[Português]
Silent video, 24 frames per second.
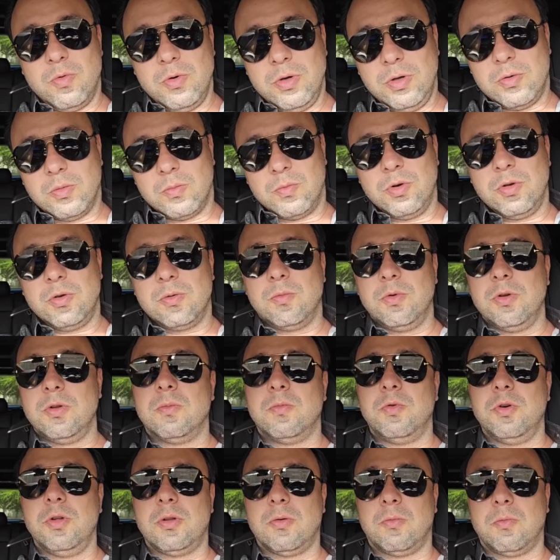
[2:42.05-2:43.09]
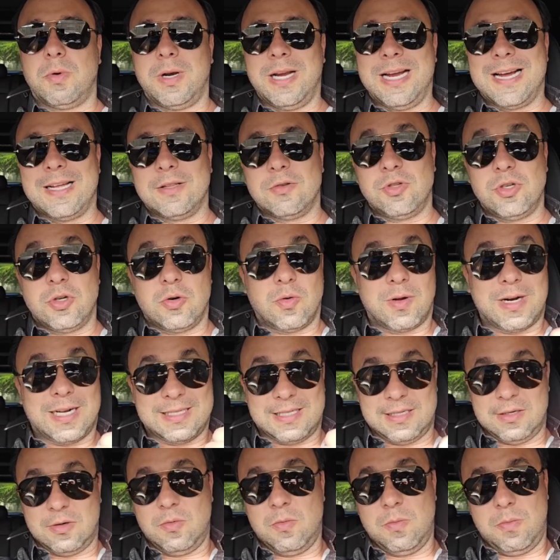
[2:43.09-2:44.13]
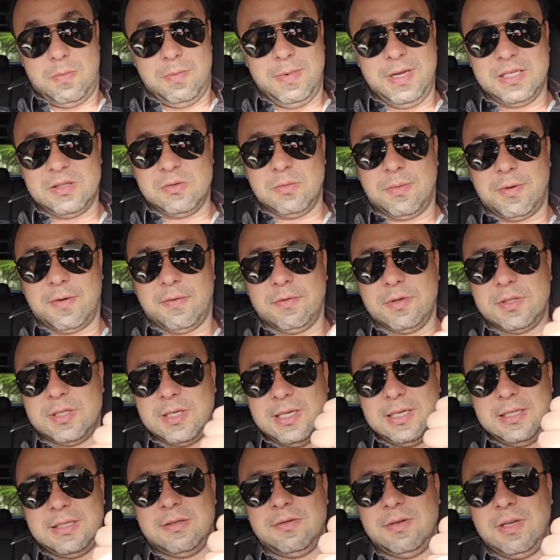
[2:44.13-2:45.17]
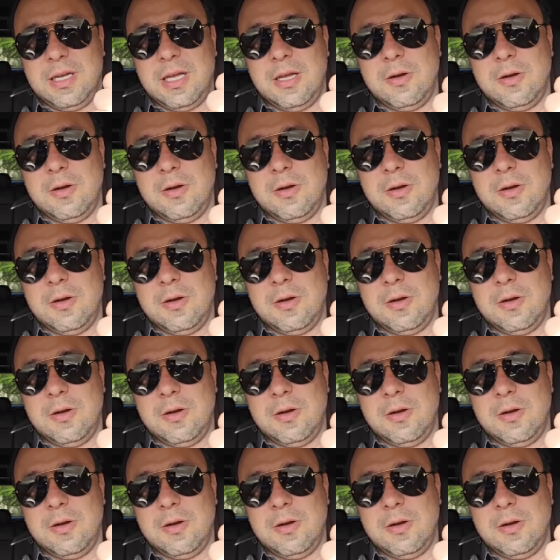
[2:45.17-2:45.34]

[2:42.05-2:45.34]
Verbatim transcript: Muito, muito, muito, muito obrigado de coração mesmo para vocês.